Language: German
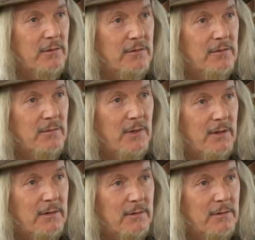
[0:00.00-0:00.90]
Kunst zu
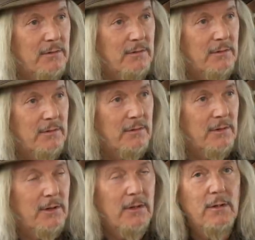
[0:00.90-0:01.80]
machen,
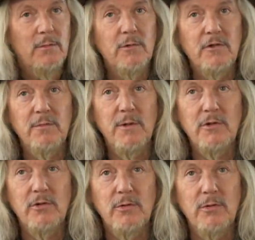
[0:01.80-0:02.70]
muss
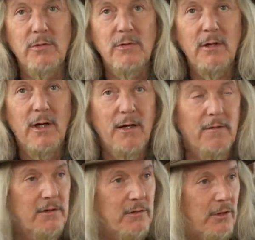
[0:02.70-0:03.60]
man schon A,
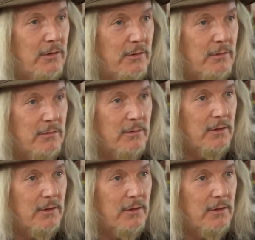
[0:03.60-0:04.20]
was können,